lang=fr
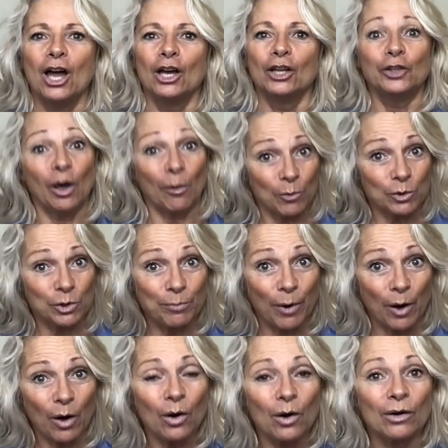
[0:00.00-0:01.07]
Dans mon
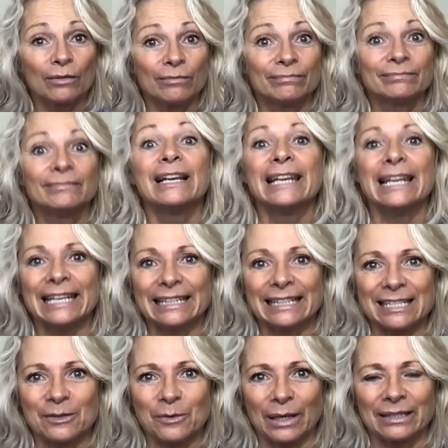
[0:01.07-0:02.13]
sport, la
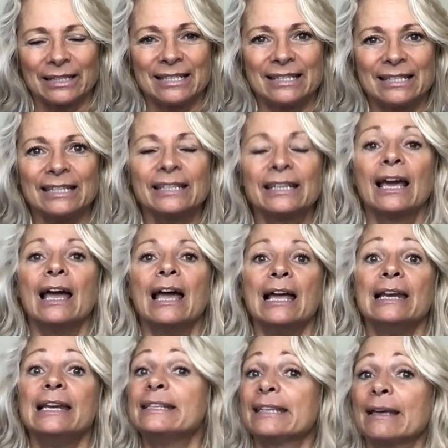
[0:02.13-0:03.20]
natation artistique,
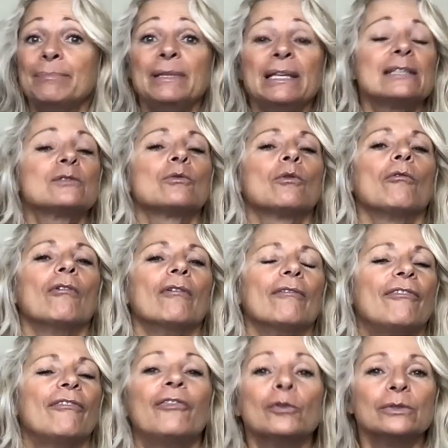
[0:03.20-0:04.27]
les apnées sont
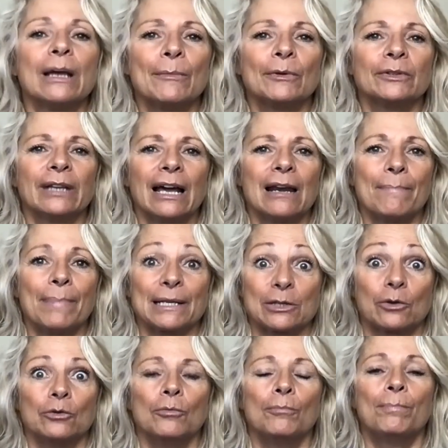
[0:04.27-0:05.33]
fondamentales parce
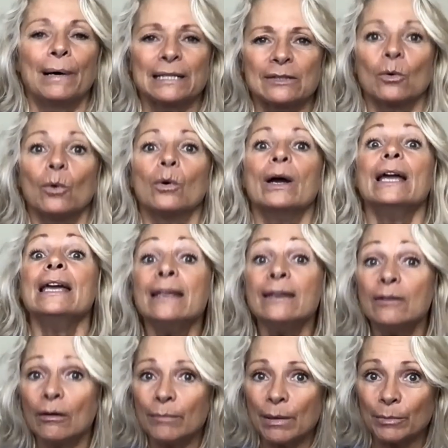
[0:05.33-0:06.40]
que nous passons
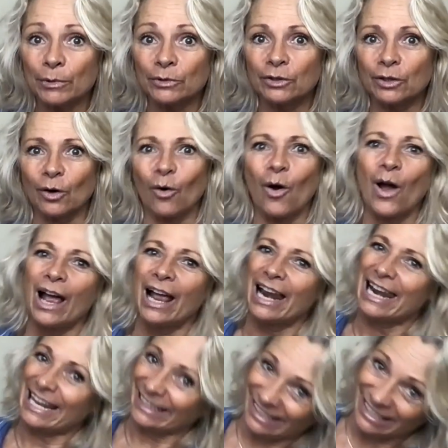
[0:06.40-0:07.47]
énormément de temps
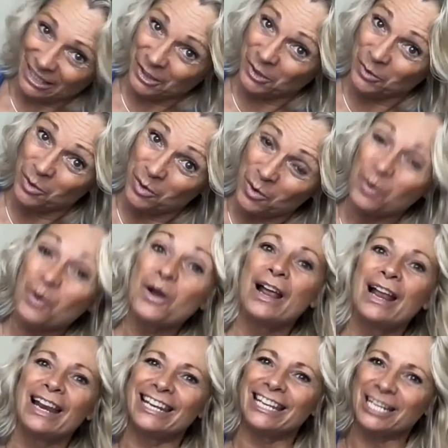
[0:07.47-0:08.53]
la tête sous l'eau,
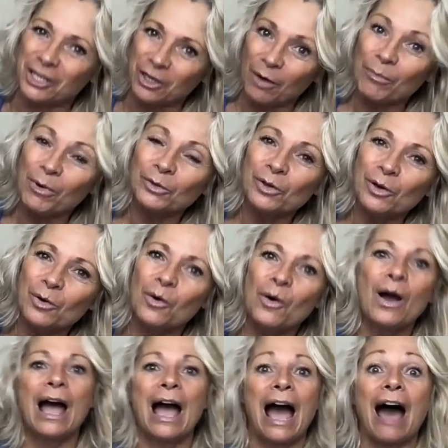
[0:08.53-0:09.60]
les jambes hors de l'eau,
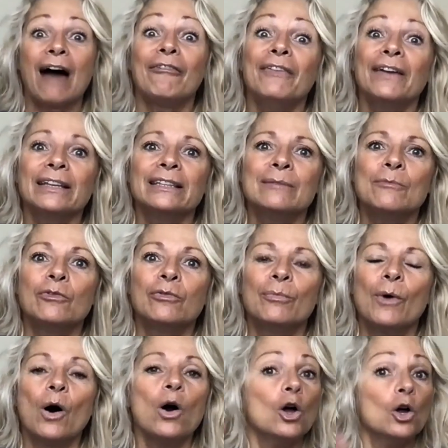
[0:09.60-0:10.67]
à faire des
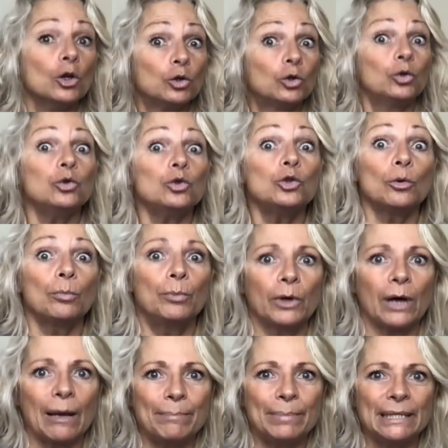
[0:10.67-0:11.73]
mouvements toujours plus
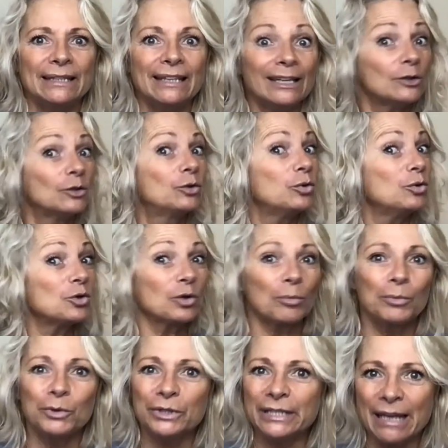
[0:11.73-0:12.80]
rapides, toujours
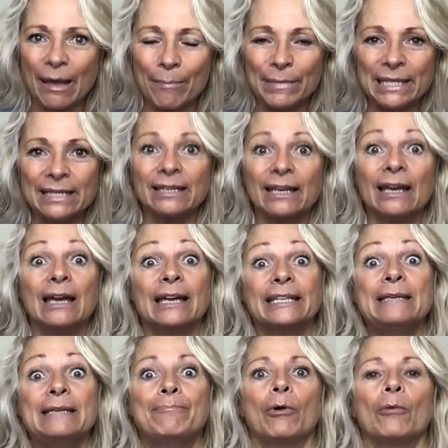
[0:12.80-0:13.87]
plus dynamiques,
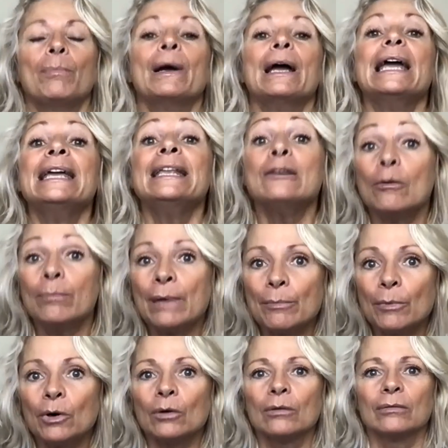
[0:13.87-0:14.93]
qui pompent
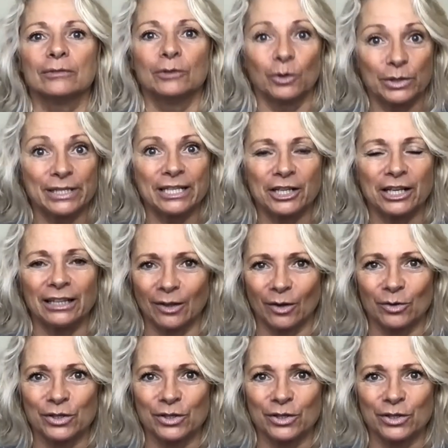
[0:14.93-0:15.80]
énormément d'oxygène dans le